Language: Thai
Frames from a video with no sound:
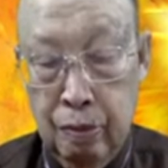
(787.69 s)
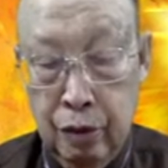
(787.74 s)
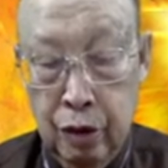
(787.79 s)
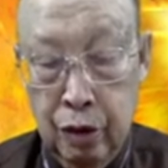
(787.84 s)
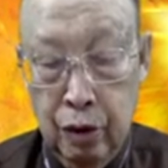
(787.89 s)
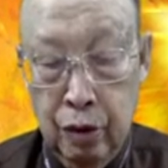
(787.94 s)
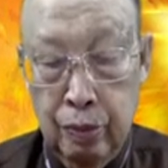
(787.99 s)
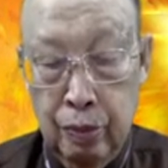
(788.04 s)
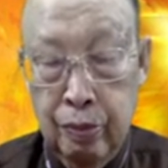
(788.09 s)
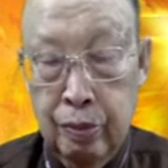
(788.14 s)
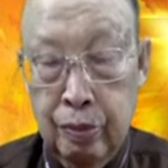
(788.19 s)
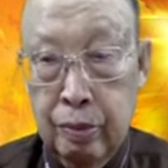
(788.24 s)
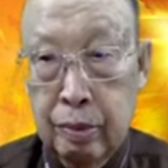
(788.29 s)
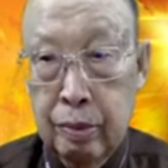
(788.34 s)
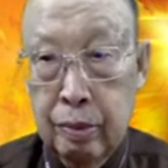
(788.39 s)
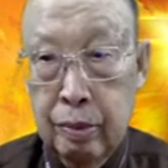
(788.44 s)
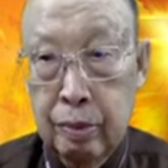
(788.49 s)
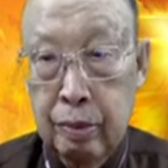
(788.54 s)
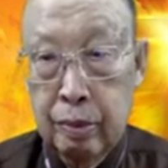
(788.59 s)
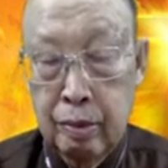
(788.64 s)
เนาะ
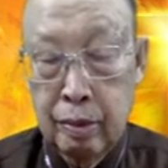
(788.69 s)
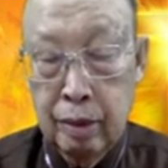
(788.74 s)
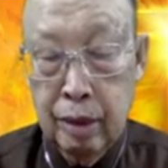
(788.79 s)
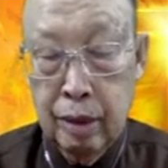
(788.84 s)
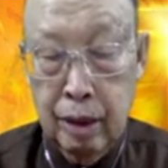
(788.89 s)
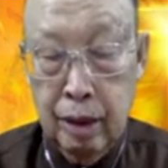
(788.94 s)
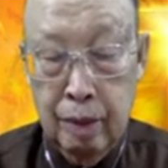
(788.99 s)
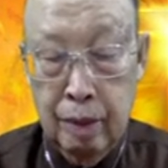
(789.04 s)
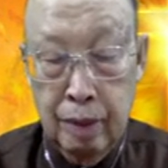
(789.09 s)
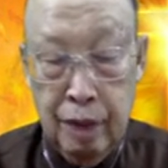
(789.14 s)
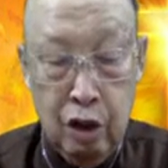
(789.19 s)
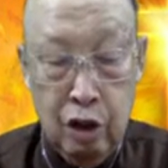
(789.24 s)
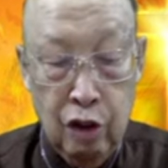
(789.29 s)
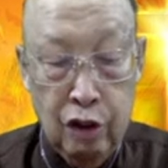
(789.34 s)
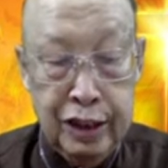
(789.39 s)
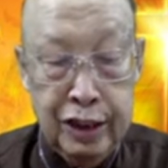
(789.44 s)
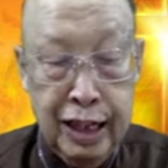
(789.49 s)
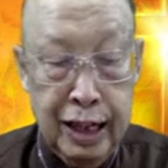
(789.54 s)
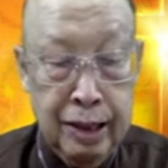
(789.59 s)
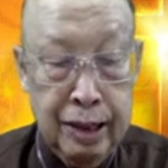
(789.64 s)
หมายความ
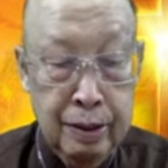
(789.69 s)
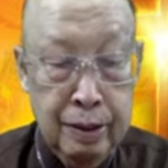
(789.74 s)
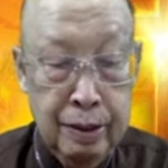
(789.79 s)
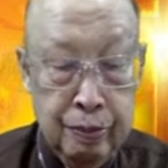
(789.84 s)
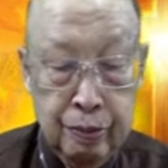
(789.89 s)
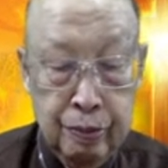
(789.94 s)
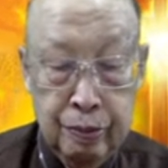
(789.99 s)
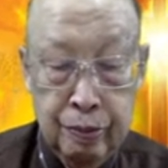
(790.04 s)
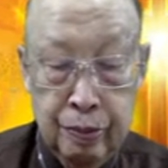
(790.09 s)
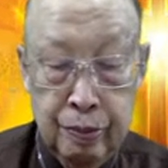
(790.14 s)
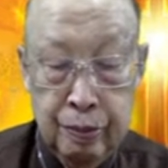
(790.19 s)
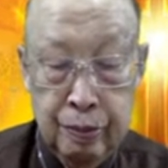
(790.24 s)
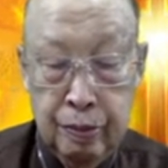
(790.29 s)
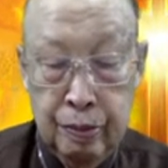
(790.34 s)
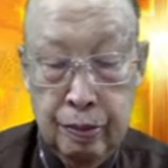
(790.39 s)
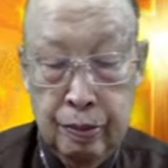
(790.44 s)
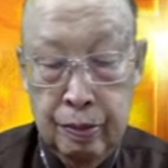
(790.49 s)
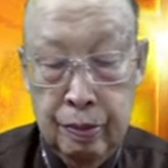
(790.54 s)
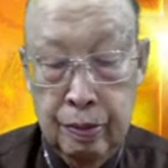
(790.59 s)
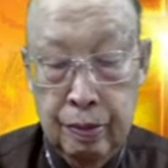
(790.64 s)
ว่าอย่าง
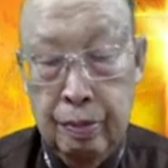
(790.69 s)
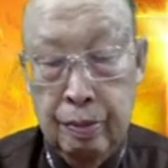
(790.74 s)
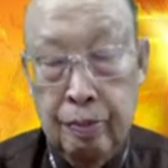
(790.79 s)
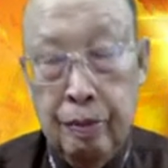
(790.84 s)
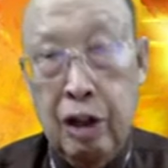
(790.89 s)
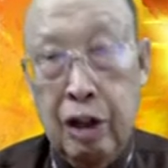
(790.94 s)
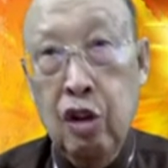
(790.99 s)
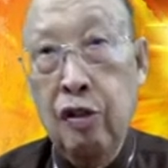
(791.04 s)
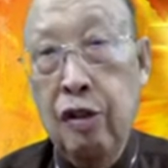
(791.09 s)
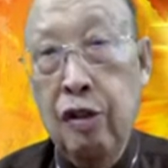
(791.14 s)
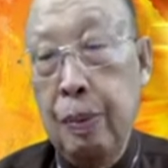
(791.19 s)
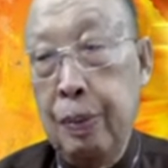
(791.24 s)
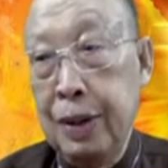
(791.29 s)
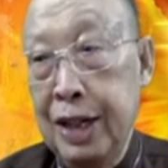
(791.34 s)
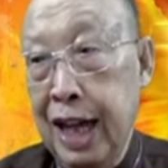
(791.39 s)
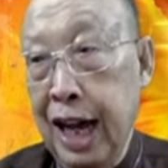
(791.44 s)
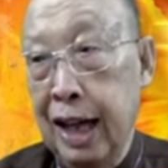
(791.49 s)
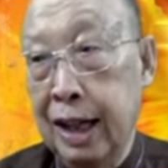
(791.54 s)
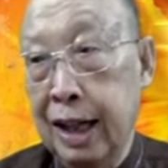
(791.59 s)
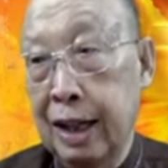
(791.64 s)
หมายความว่าพ
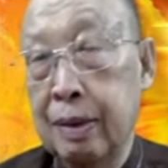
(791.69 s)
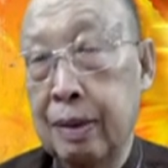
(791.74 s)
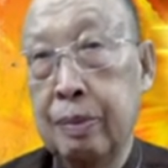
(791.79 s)
ญาติ